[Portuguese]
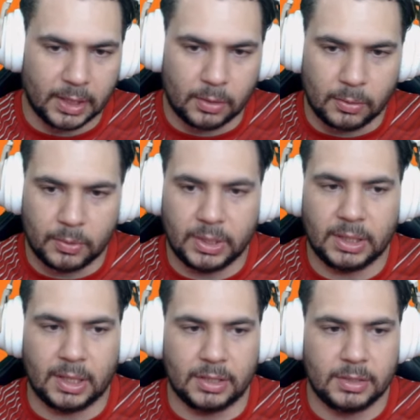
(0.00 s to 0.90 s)
pela
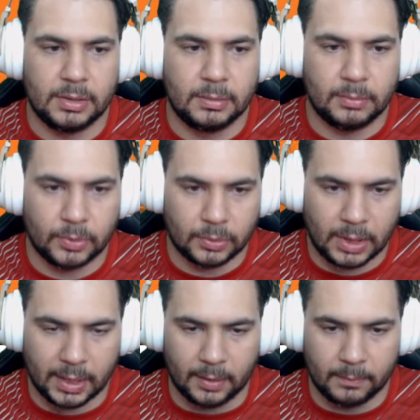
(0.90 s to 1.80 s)
comunidade. Muito
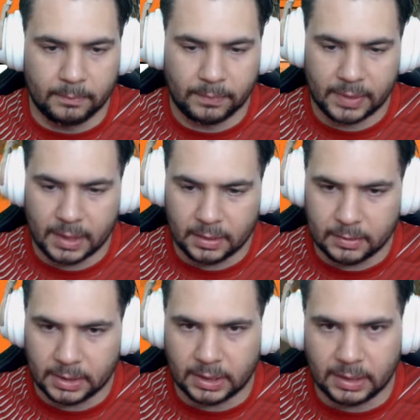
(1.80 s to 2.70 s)
legal.
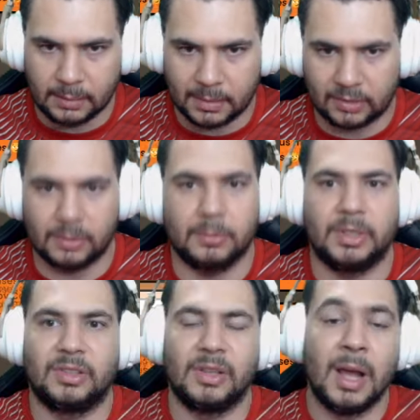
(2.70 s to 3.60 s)
Então aqui tem mais
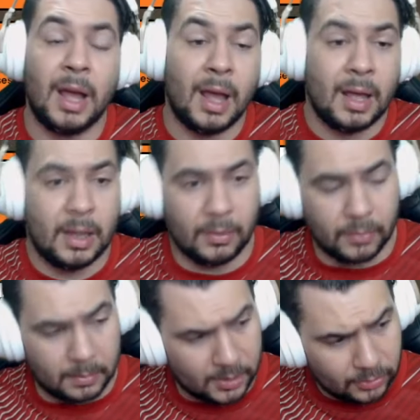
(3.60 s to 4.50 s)
algumas
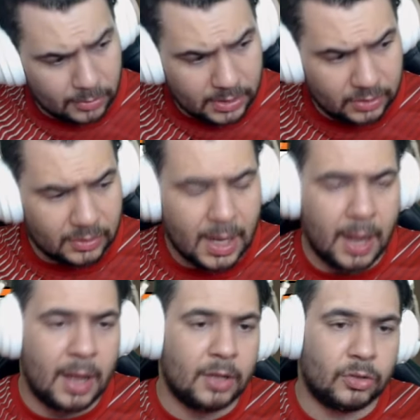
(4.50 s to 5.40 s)
informações
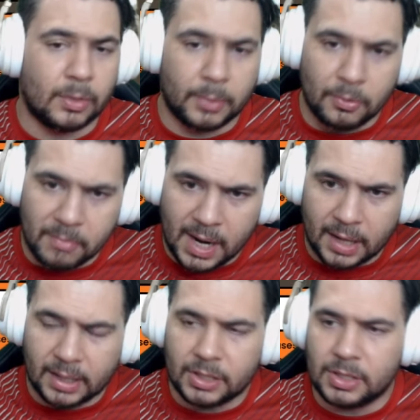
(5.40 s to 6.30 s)
sobre o
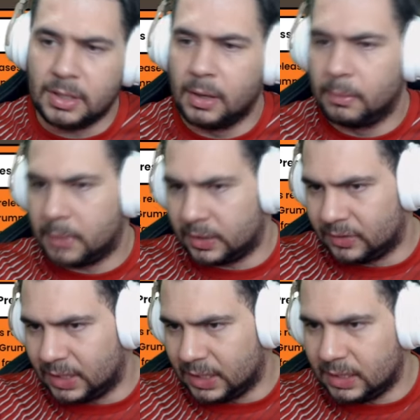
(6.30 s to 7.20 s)
marketing,
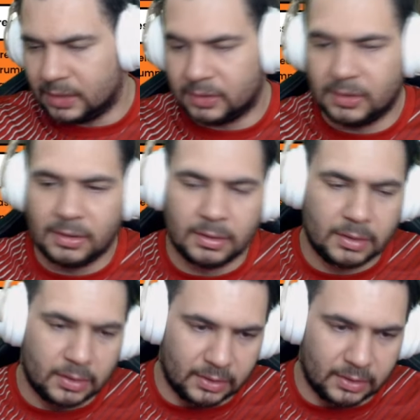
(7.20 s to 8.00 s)
parcerias,